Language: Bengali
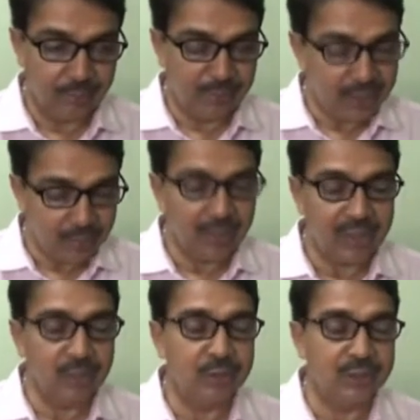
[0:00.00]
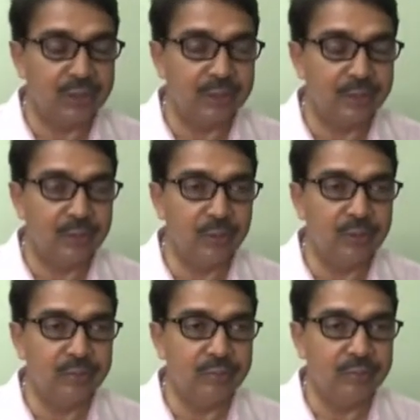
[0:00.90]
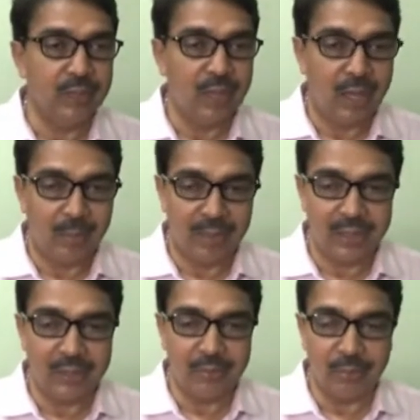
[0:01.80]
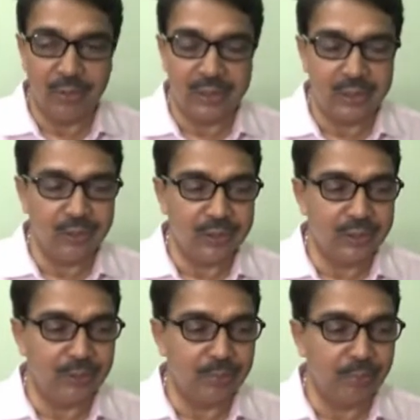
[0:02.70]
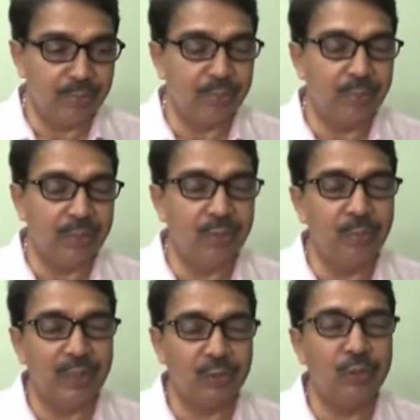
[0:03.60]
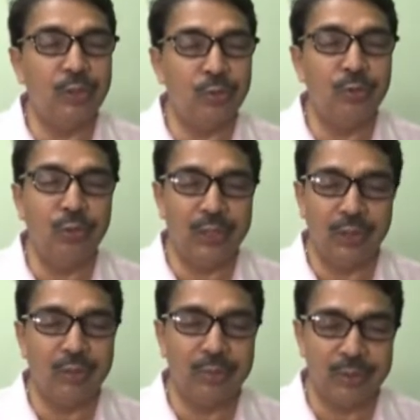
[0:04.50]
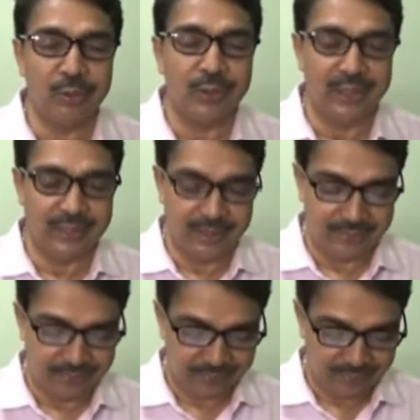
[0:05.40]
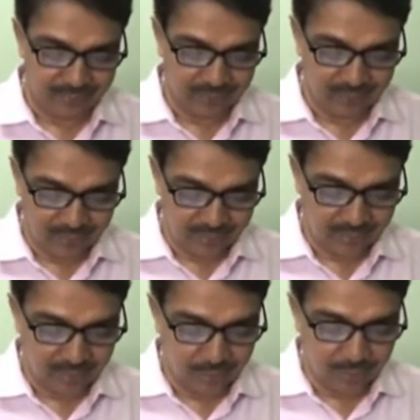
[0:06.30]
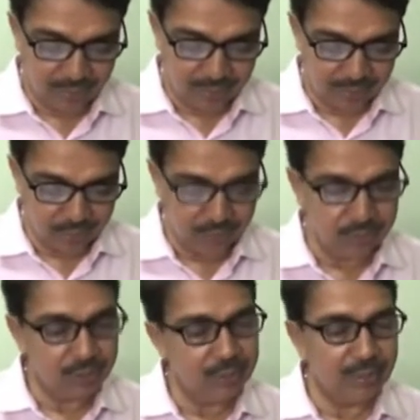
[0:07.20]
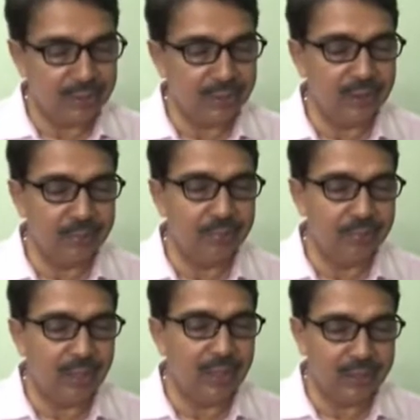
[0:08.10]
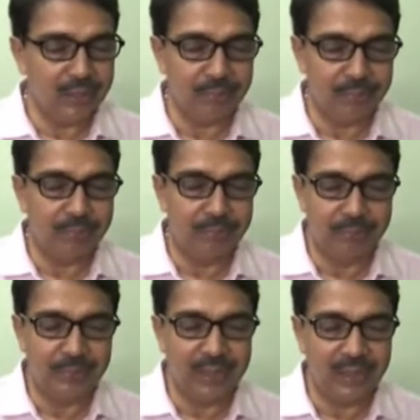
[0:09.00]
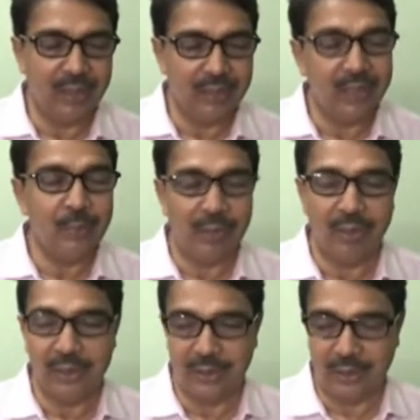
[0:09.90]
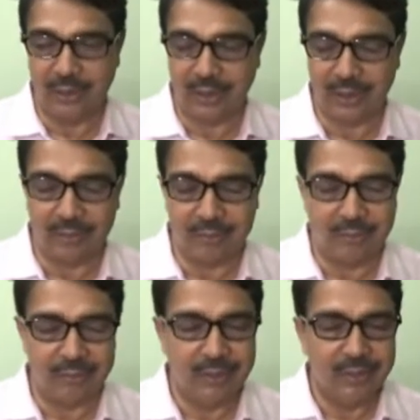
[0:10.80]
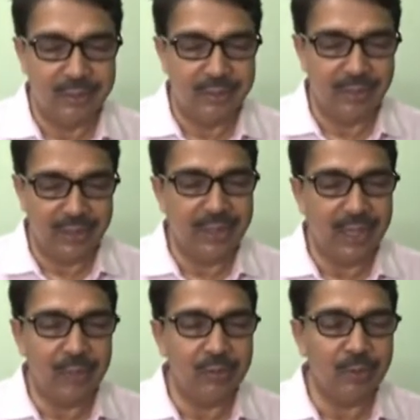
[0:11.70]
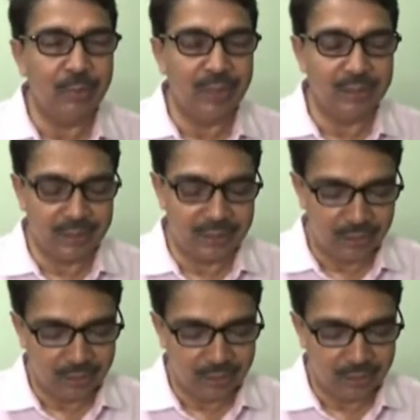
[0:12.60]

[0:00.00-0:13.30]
পেটে ব্যথা হচ্ছে এবং আমাকে বলেছিল যে ও পাথরের টুকরো এরকম কিছু খেয়েছে তারপরে আমরা সঙ্গে সঙ্গে বাচ্চাটাকে হাতে পেটে হাত দিয়ে পাওয়া যাচ্ছিল একটা মানে ডেলা মতো পাওয়া যাচ্ছিল